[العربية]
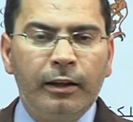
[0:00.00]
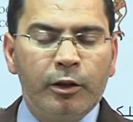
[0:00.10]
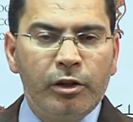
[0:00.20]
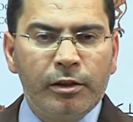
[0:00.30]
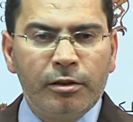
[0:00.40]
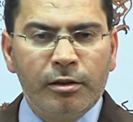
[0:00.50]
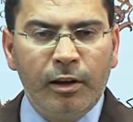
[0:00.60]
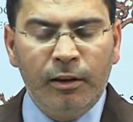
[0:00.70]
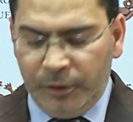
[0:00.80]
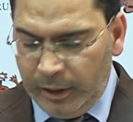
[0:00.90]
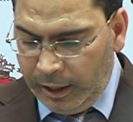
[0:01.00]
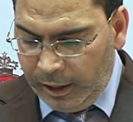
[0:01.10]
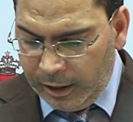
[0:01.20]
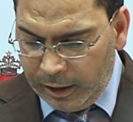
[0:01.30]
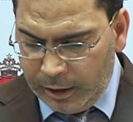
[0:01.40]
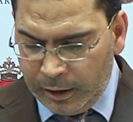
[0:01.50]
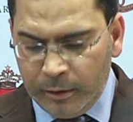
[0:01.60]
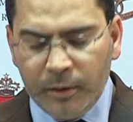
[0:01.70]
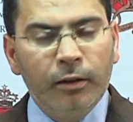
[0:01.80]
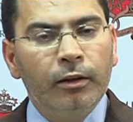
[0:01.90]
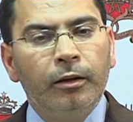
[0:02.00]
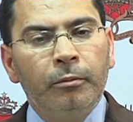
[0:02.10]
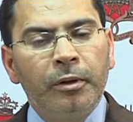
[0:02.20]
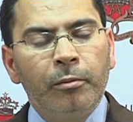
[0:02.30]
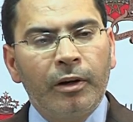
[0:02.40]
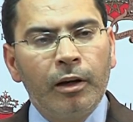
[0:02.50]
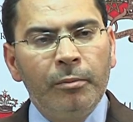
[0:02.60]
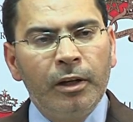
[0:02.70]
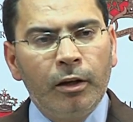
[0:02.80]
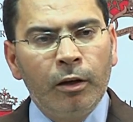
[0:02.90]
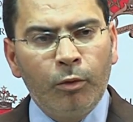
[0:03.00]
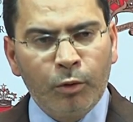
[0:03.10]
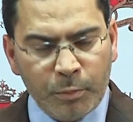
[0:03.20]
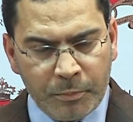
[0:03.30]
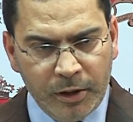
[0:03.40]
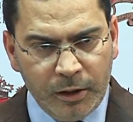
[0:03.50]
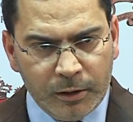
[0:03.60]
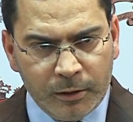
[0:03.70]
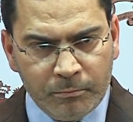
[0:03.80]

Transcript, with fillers: لجنة الفلاحة بالبرلمان الأوروبي